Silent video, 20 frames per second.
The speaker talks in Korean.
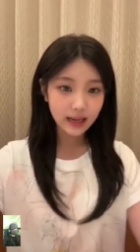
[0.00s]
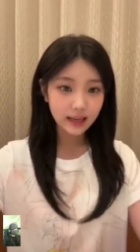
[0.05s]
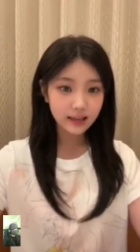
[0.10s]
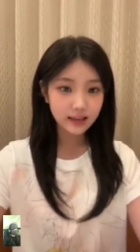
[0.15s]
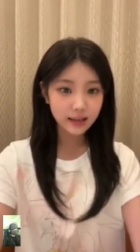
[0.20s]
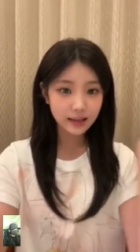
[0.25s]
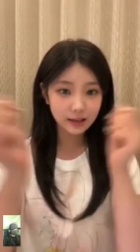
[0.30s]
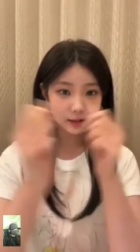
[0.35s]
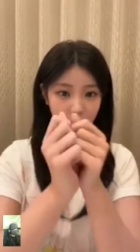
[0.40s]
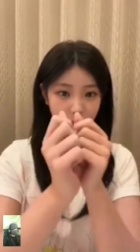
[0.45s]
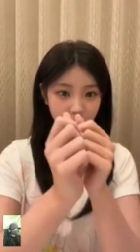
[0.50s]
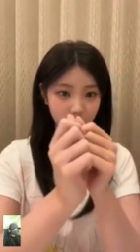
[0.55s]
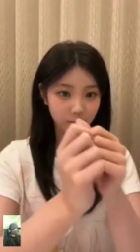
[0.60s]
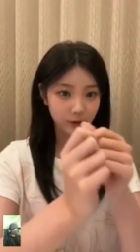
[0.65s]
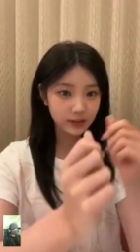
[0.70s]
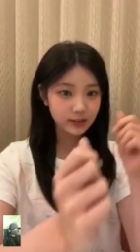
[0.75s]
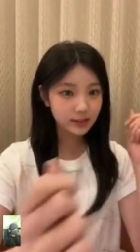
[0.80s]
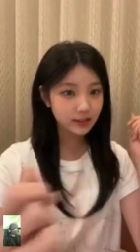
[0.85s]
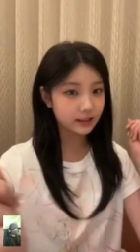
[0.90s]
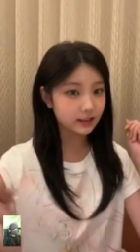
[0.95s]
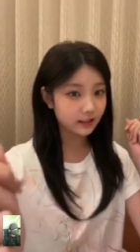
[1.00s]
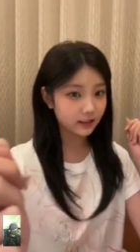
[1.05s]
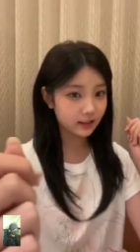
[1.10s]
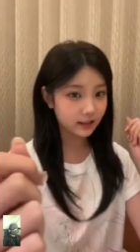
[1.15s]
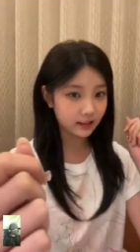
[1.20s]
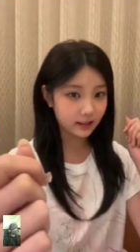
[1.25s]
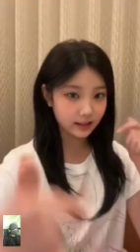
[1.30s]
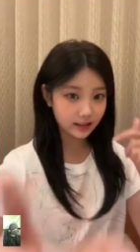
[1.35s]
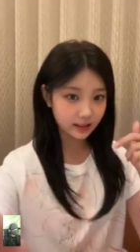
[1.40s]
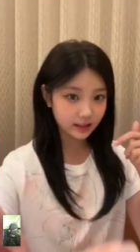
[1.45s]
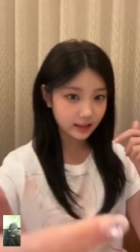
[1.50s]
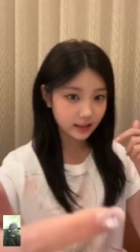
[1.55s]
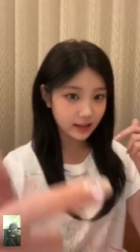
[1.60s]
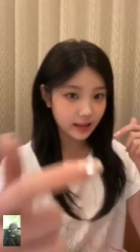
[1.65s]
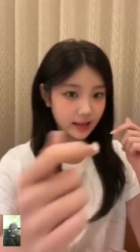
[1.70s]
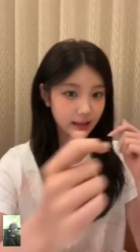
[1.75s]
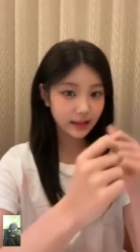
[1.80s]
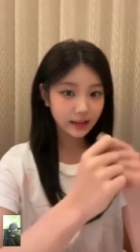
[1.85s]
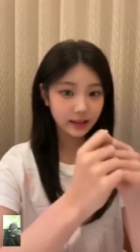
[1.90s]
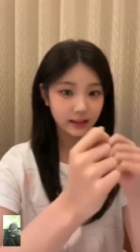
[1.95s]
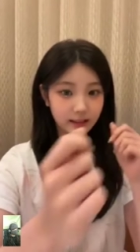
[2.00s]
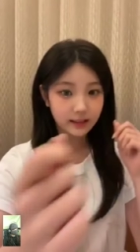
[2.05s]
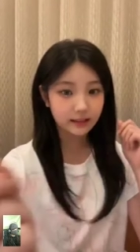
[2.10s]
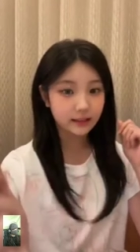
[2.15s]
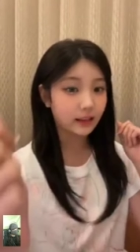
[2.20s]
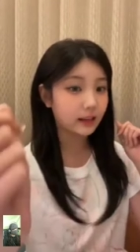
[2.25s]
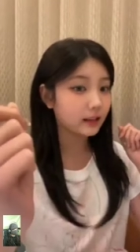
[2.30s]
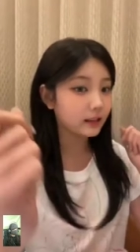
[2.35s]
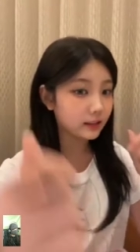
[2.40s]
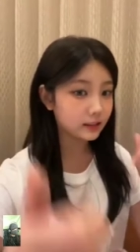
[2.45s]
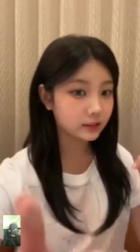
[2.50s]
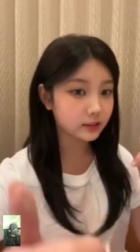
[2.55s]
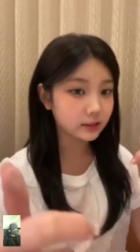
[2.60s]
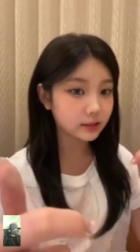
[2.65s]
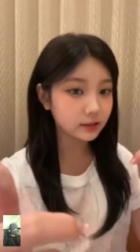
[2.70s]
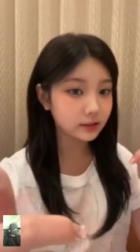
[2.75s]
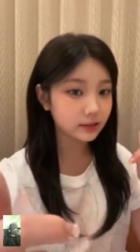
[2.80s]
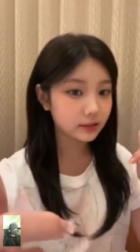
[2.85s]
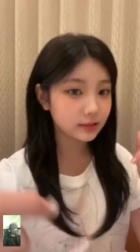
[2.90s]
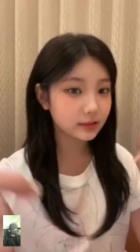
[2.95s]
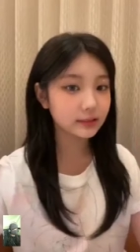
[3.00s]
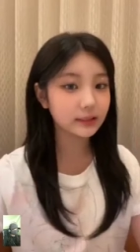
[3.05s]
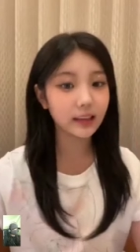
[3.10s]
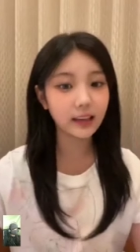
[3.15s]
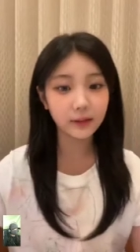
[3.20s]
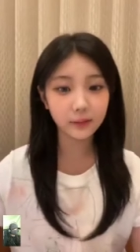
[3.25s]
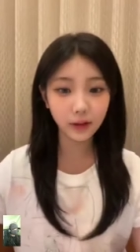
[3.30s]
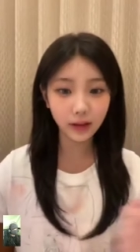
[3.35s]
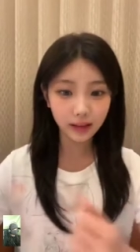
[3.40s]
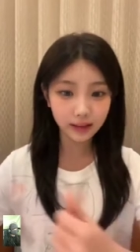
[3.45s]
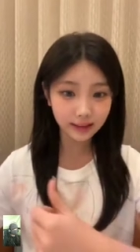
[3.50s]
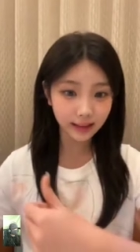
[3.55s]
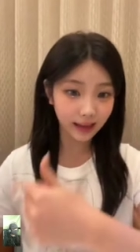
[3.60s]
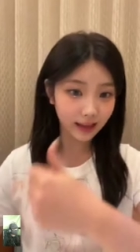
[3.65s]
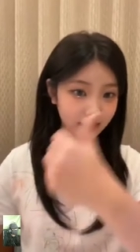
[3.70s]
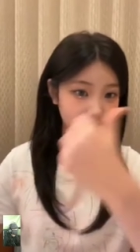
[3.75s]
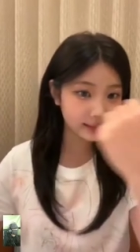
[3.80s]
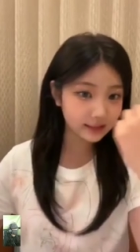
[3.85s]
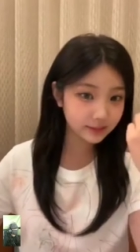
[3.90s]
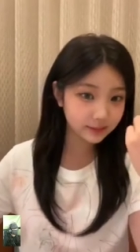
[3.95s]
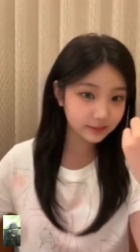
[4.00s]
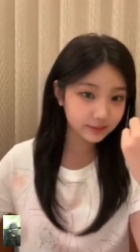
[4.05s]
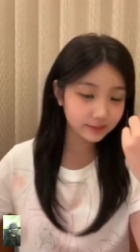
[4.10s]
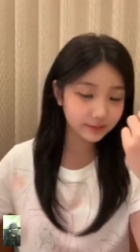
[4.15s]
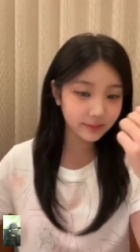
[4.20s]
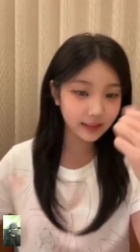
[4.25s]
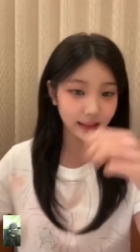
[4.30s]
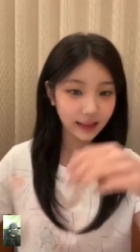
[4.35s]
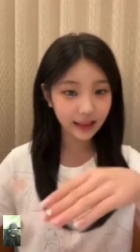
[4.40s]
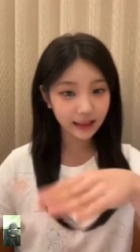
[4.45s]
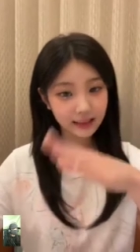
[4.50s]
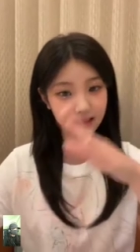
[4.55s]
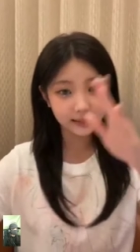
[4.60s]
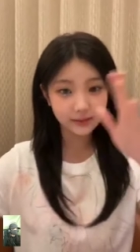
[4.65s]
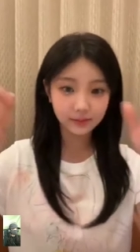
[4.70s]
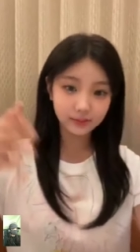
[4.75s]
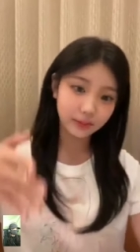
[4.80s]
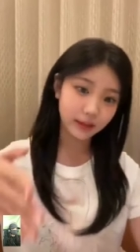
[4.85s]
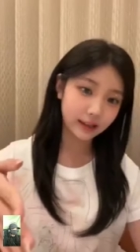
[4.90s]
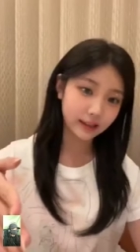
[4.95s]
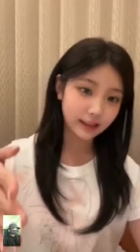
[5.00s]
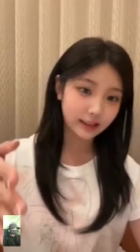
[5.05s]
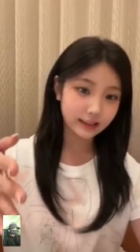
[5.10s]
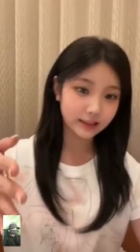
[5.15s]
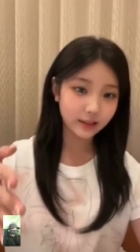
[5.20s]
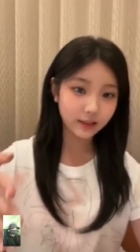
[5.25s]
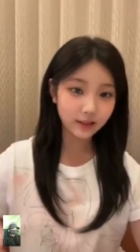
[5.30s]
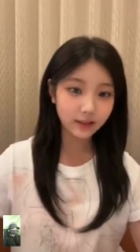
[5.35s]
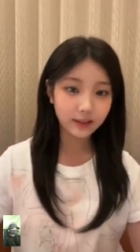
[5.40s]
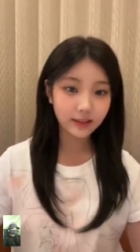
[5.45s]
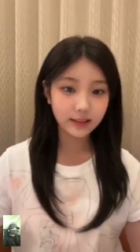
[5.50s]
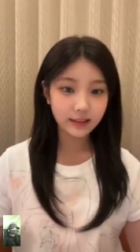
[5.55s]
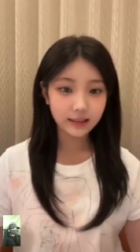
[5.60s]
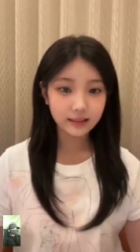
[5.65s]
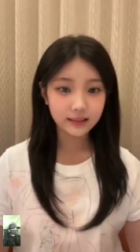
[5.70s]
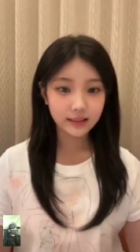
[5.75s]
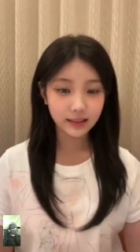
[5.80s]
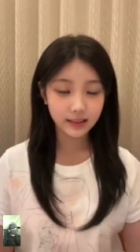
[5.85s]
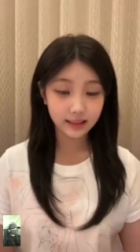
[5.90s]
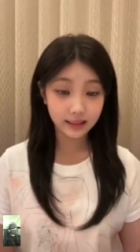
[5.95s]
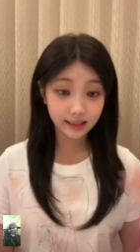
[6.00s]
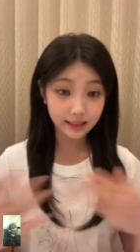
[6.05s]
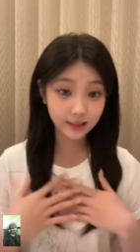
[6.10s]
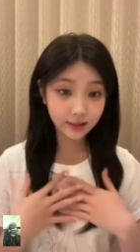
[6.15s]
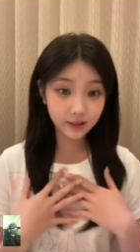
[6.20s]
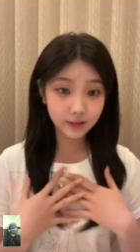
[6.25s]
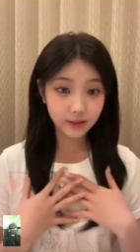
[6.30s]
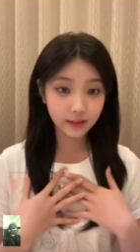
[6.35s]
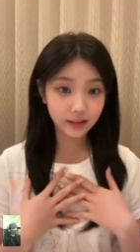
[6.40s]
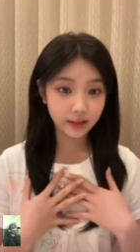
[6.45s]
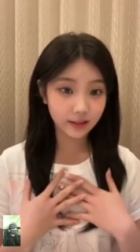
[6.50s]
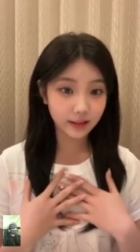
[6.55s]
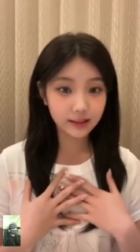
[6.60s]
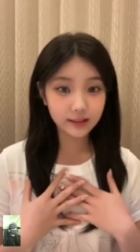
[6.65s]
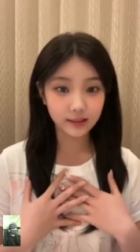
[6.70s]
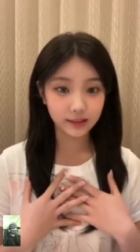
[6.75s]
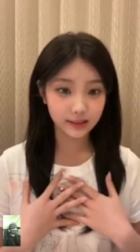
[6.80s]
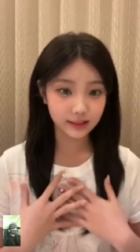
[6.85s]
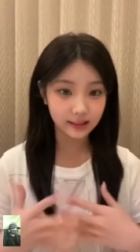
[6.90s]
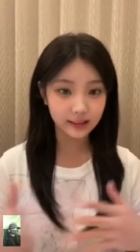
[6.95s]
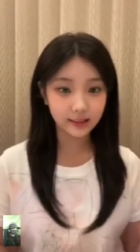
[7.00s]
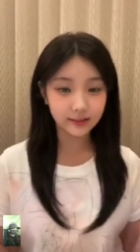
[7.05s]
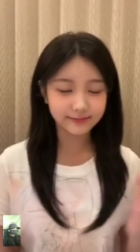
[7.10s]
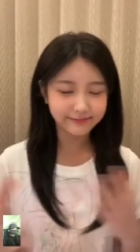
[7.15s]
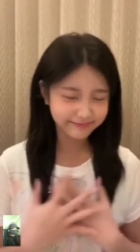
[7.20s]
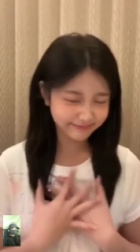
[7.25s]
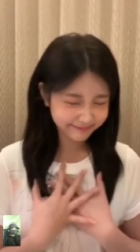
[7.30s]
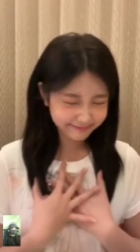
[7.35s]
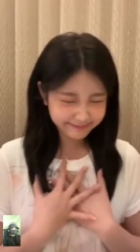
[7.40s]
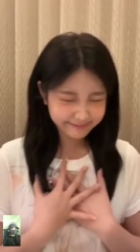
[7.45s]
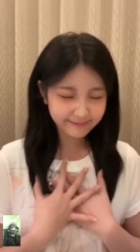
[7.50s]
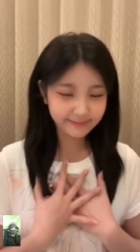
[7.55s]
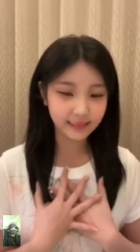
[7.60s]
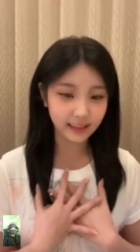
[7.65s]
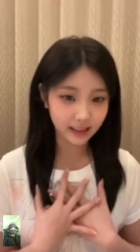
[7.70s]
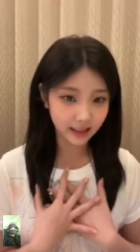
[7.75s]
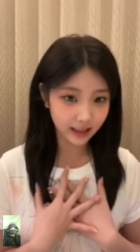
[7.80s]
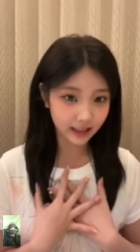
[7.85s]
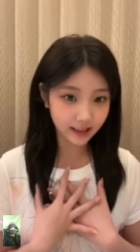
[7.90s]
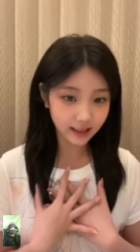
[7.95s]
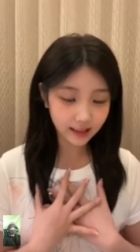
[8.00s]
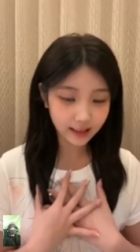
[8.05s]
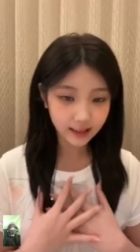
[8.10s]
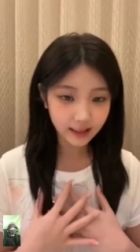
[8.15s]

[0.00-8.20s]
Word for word: 이게 이렇게 화살을 이렇게, 이렇게 날리고 그 다음에 다음 음방에서 제가 일억 이거 한 적이잖아요. 이렇게.